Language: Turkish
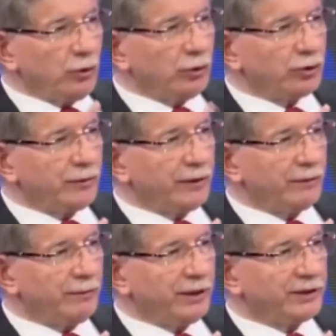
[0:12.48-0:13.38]
Bu
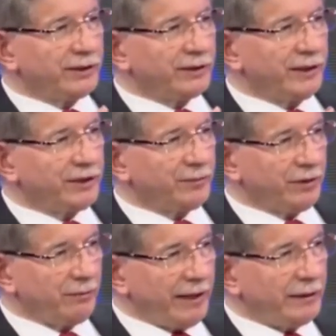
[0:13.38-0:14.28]
konuşmayı başkası
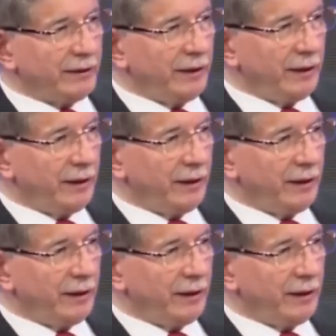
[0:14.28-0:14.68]
yazmadı. Ben